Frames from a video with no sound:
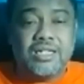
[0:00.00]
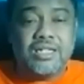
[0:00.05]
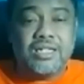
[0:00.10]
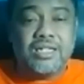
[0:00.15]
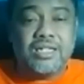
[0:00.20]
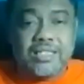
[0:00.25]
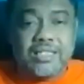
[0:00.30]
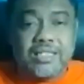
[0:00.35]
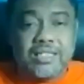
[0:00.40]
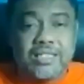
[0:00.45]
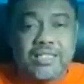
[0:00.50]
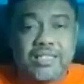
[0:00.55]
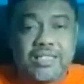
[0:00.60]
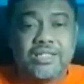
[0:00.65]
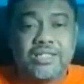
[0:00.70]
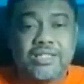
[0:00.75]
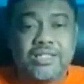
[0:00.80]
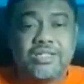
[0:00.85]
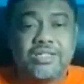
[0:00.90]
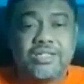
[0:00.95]

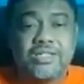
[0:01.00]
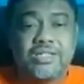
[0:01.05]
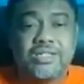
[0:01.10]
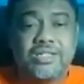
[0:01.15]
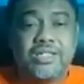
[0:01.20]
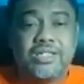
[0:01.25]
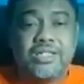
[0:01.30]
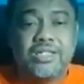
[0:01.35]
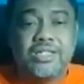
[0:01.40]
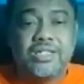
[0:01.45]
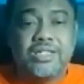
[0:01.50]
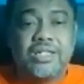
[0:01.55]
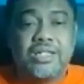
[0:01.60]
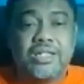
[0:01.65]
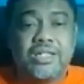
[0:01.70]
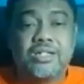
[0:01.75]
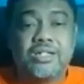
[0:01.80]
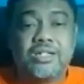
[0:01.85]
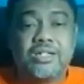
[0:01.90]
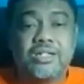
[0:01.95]
kecil,
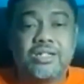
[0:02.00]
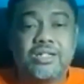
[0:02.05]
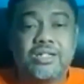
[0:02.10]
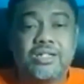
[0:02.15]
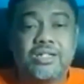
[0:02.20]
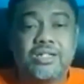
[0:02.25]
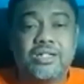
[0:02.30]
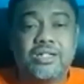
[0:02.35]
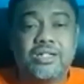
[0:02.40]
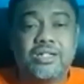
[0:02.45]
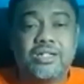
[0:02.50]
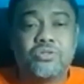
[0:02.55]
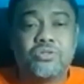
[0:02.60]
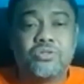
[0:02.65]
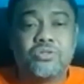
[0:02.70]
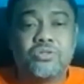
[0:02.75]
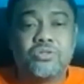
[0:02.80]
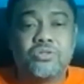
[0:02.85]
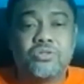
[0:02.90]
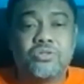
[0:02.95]
buruh
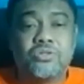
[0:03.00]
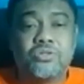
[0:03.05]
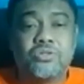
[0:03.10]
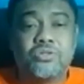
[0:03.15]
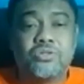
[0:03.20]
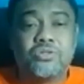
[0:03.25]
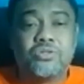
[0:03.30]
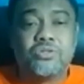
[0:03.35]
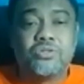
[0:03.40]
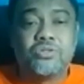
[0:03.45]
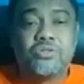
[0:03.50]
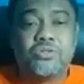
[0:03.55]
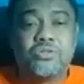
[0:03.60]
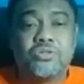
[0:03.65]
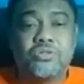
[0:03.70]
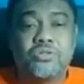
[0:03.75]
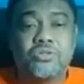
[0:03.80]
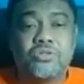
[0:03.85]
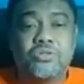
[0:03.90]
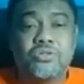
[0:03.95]
honorer,
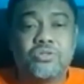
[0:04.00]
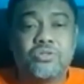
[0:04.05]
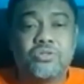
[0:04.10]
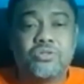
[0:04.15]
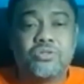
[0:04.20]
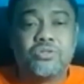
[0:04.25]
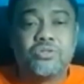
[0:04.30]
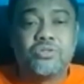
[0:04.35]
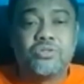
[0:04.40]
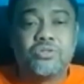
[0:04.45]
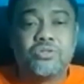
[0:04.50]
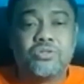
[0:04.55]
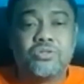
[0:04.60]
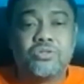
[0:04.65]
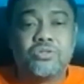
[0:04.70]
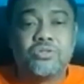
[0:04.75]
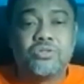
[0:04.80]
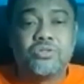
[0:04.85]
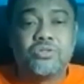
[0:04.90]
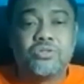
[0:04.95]
buruh
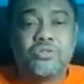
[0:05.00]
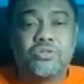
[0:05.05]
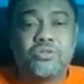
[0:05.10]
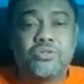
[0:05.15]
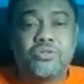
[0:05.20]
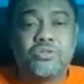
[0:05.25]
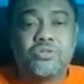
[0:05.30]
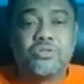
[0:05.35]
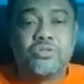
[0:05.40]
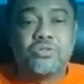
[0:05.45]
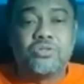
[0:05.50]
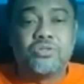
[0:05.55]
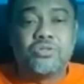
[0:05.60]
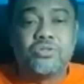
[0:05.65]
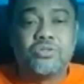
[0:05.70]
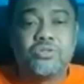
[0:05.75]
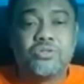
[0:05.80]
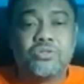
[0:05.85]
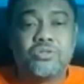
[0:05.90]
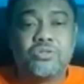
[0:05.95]
migran,
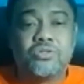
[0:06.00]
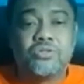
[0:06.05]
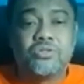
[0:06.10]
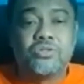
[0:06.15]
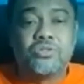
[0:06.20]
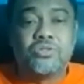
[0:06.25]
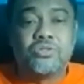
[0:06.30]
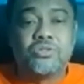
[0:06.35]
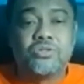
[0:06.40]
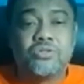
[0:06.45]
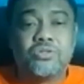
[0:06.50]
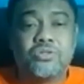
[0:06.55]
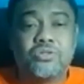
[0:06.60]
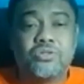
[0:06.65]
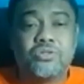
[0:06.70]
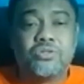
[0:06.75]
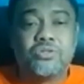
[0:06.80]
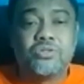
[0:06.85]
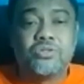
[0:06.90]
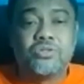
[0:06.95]
urban pur,
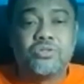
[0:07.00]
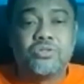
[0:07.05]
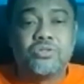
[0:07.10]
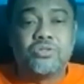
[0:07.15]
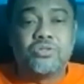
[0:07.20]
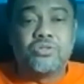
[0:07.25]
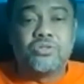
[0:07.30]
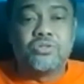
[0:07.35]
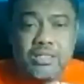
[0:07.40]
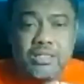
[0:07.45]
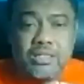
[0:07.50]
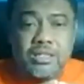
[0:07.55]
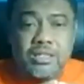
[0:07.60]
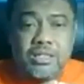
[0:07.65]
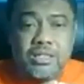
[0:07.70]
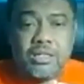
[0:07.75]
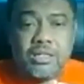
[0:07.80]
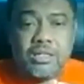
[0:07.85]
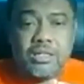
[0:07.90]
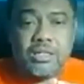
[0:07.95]
PA akan melakukan
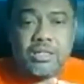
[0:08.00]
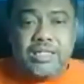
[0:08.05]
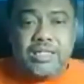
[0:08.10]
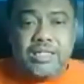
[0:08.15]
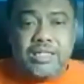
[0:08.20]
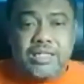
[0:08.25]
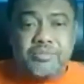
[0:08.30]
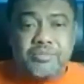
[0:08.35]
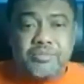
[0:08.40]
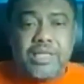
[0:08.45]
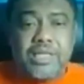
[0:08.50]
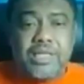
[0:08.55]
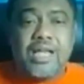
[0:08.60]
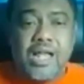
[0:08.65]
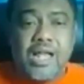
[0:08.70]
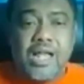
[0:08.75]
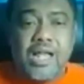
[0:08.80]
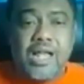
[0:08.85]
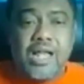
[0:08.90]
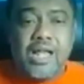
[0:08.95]
aksi
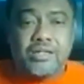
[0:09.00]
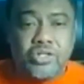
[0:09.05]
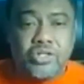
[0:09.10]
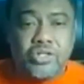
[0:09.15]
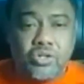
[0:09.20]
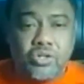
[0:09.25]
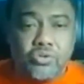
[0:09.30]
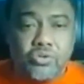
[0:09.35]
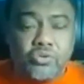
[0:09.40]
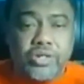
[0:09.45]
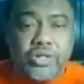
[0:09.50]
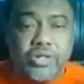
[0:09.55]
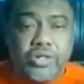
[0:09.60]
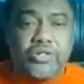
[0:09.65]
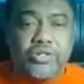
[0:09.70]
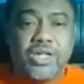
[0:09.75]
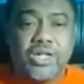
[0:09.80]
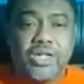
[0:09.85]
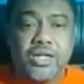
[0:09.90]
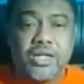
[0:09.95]
besar-besaran di seluruh
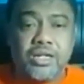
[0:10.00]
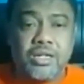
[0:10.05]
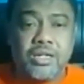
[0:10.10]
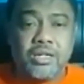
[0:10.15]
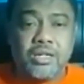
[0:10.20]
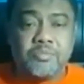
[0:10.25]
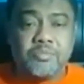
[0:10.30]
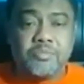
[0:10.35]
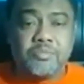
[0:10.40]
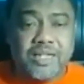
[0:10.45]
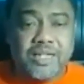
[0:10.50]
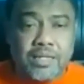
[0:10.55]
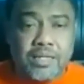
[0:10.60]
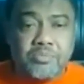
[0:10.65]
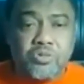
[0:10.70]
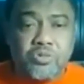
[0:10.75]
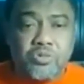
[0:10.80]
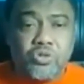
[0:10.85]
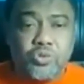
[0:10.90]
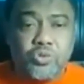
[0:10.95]
Indonesia. Partai
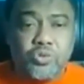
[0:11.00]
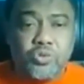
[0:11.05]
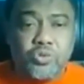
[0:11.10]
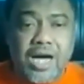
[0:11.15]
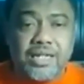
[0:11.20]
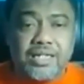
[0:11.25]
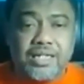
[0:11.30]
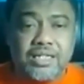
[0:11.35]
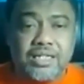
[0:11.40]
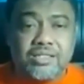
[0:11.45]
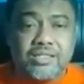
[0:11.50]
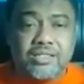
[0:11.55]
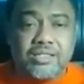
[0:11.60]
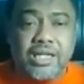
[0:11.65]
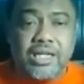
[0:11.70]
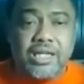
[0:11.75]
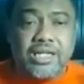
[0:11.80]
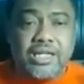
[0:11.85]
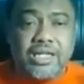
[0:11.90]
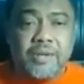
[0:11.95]
buruh sudah ada di
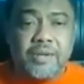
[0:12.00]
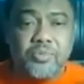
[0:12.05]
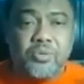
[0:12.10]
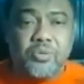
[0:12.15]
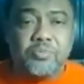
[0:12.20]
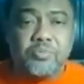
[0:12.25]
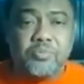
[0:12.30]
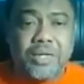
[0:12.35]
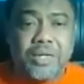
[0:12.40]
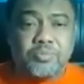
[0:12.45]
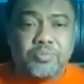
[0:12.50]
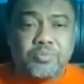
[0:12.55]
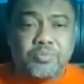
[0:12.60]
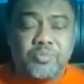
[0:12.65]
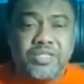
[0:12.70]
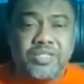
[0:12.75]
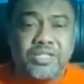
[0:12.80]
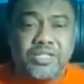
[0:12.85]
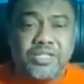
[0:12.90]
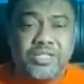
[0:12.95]
34
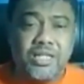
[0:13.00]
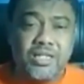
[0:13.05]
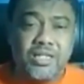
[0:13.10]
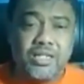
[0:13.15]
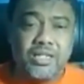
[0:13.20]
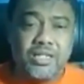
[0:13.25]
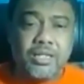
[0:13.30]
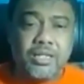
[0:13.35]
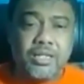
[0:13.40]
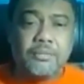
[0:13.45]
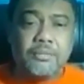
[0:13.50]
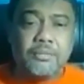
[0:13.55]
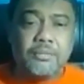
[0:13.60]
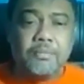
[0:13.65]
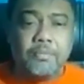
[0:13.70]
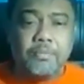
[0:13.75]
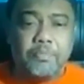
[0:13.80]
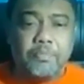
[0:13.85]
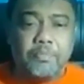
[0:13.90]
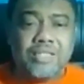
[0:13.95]
provinsi,
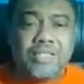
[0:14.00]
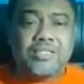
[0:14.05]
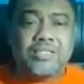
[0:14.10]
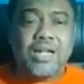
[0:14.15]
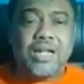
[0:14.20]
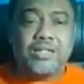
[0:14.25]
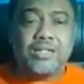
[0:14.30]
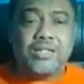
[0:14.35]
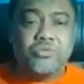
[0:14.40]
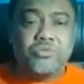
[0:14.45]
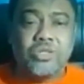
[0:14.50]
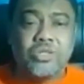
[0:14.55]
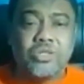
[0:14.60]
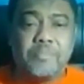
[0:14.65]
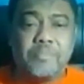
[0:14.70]
483